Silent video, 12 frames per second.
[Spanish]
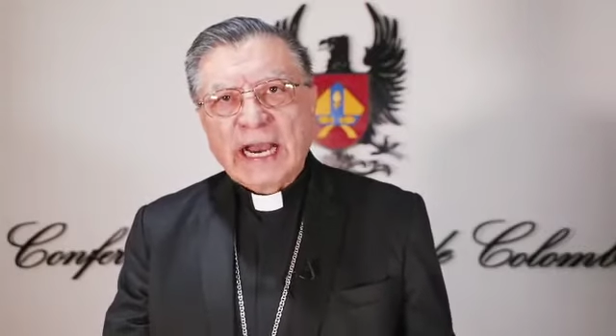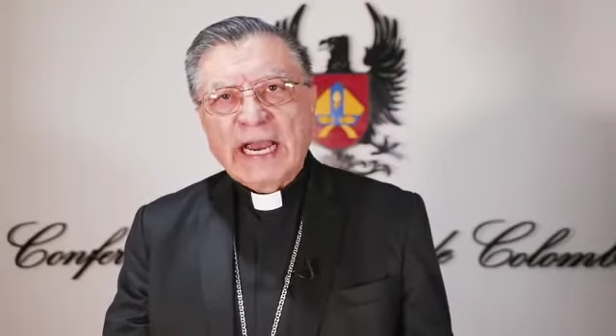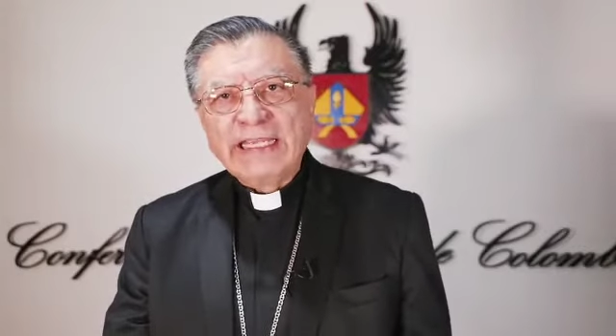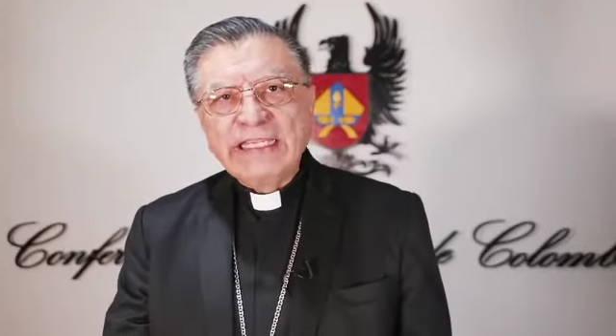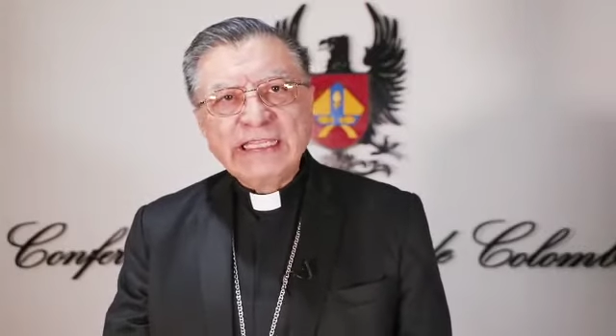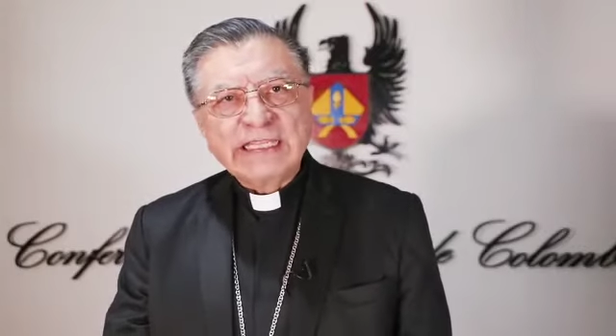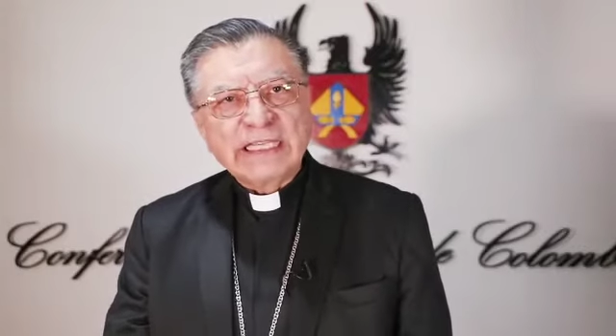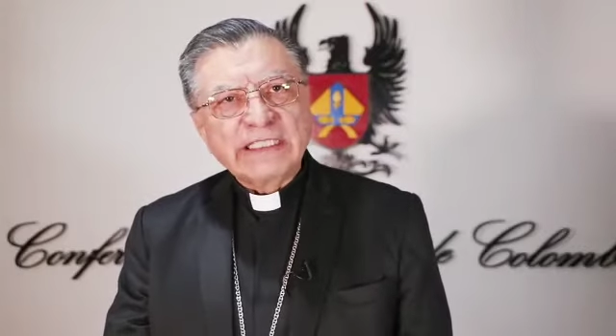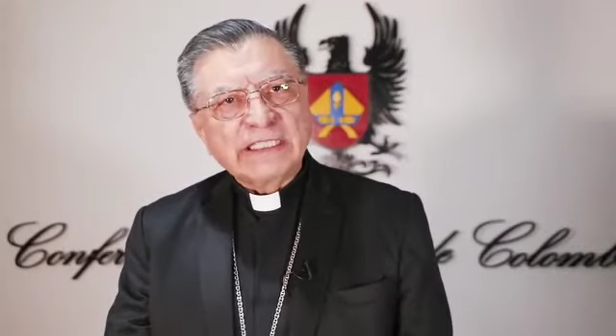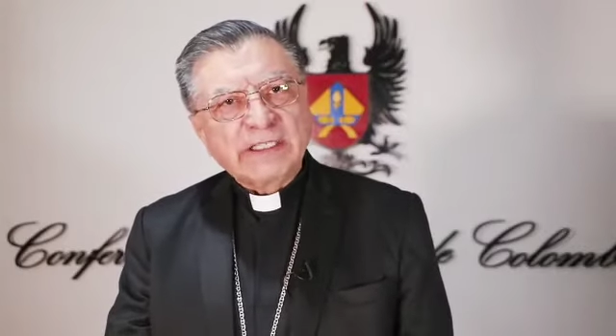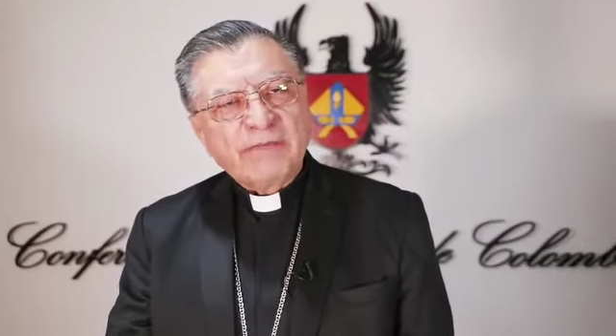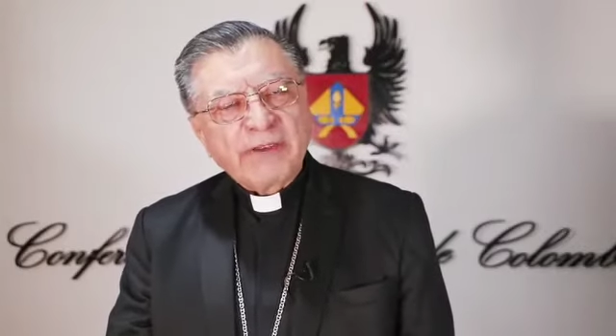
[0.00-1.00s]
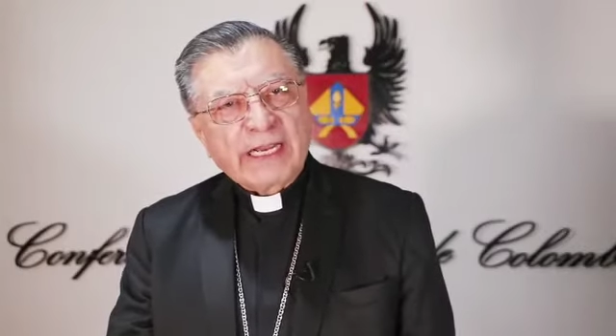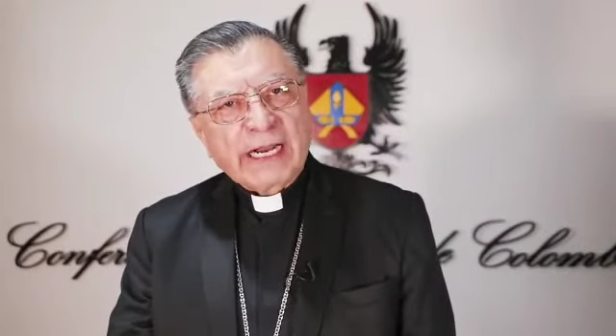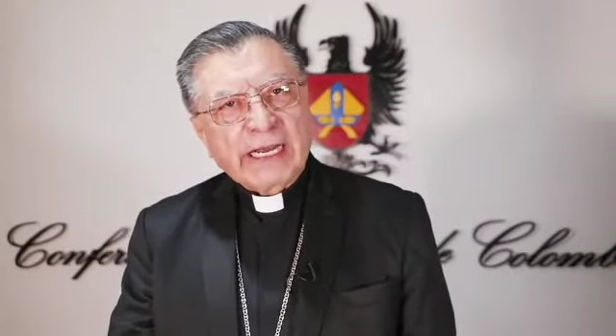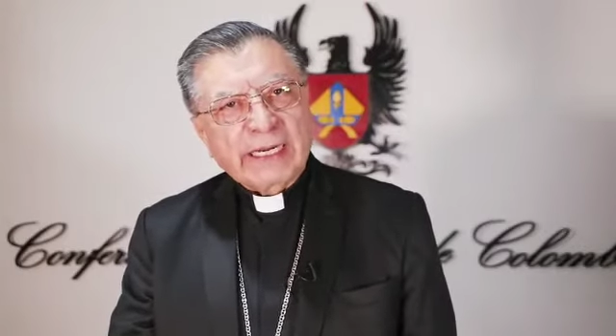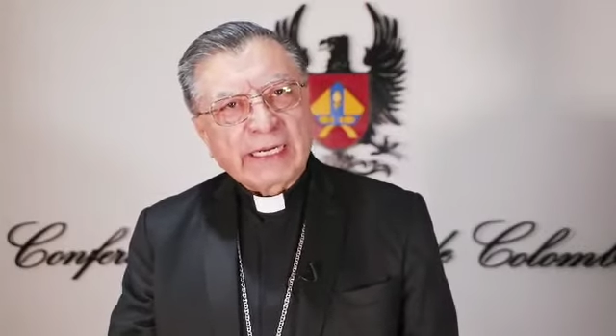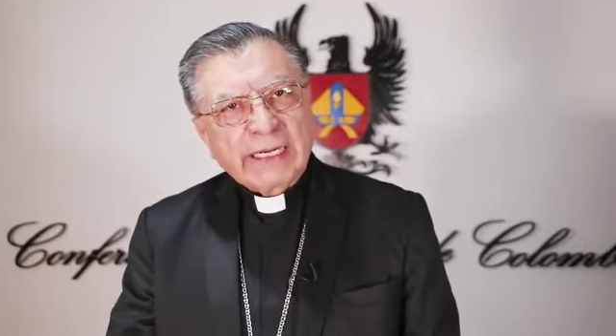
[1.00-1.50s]
a
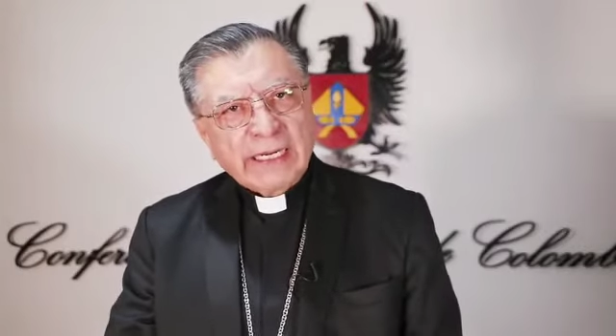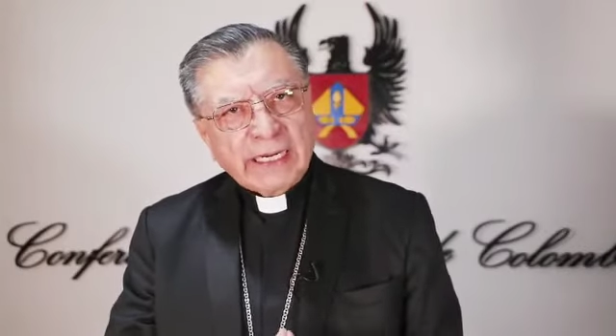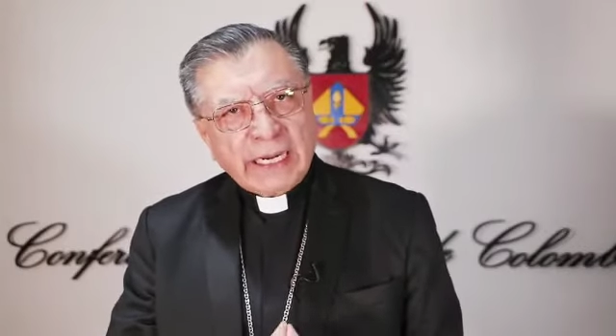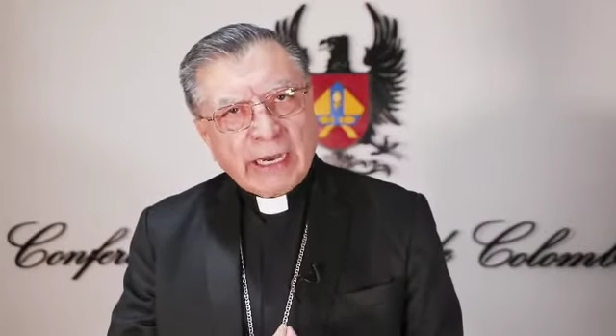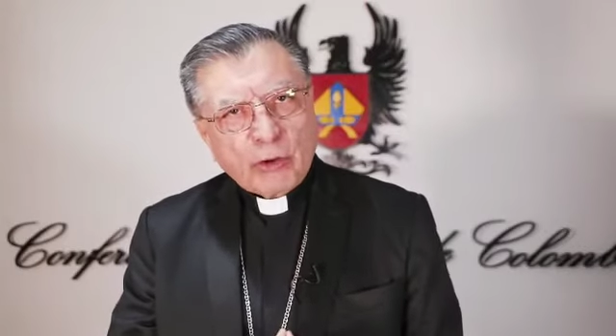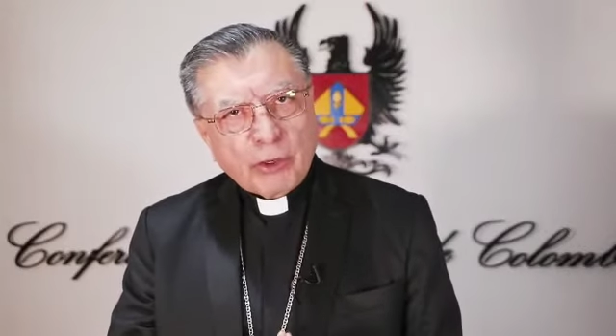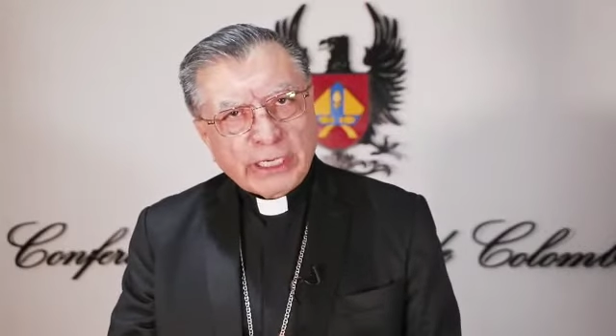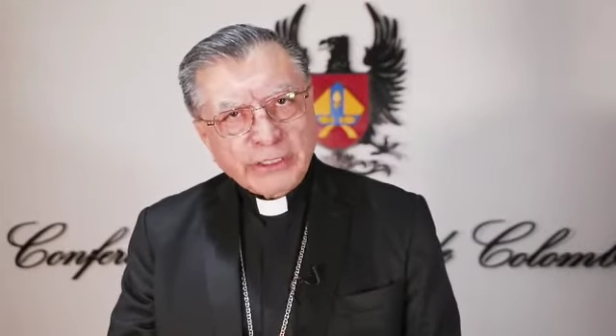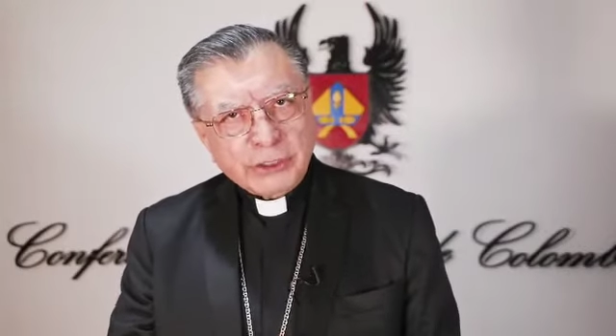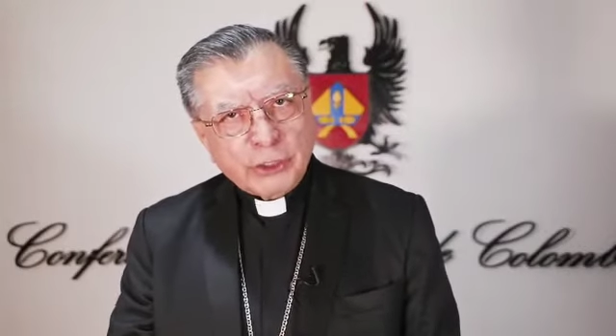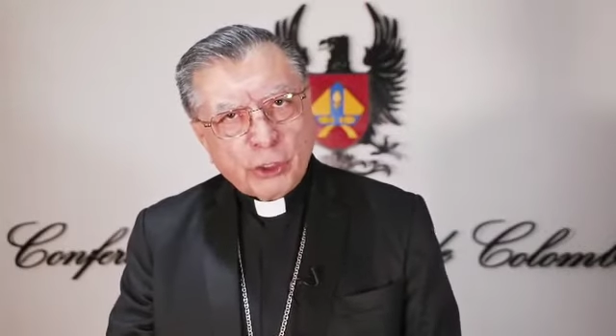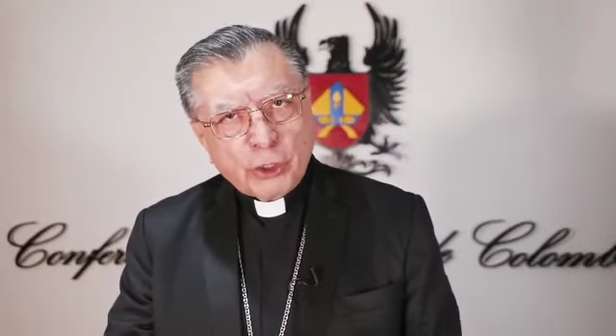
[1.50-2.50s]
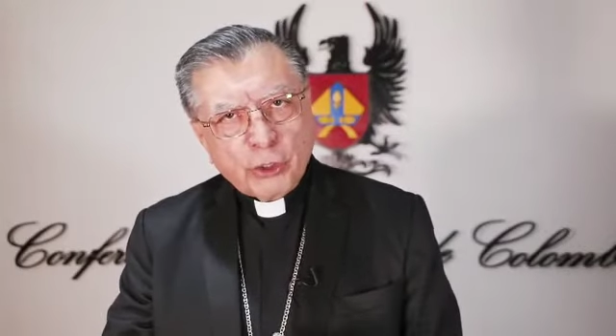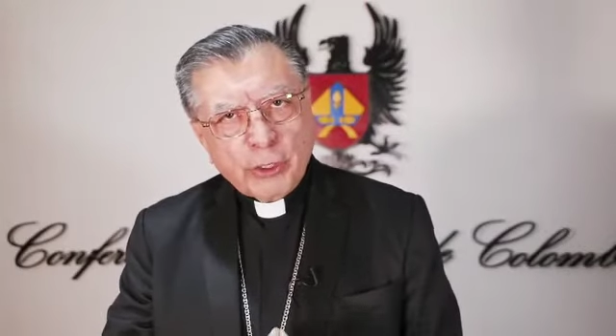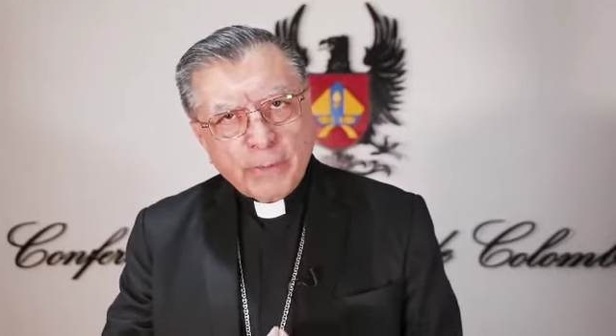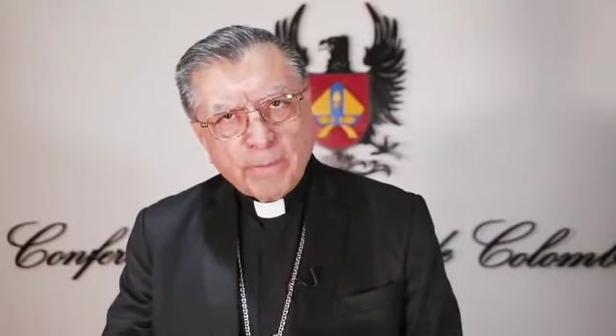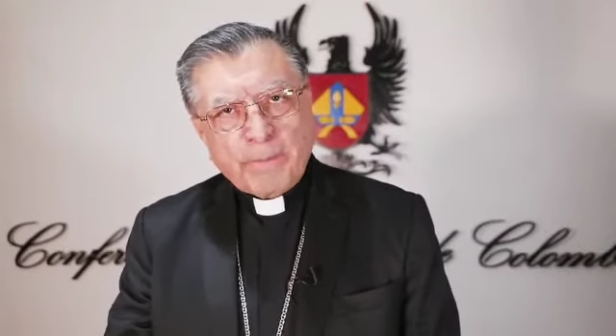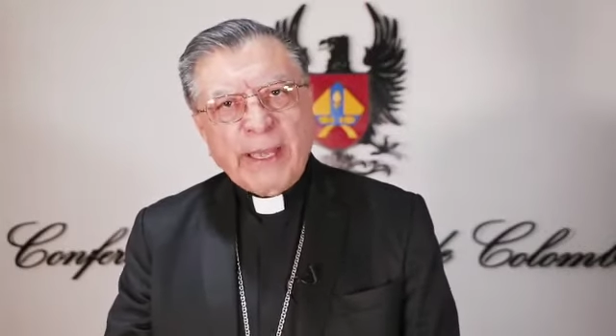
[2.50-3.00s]
intensificar la oración